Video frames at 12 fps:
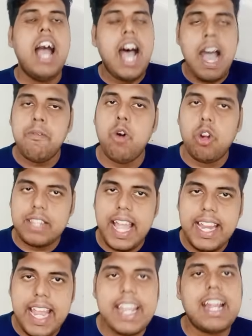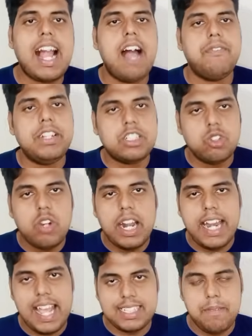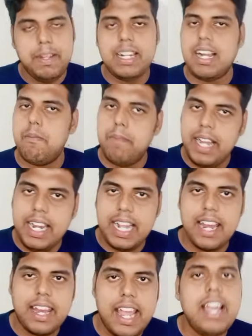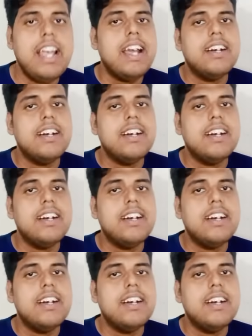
अब होता यह है कि काफ़ी स्टूडेंट ऐसे भी कंप्लेंट कर रहे हैं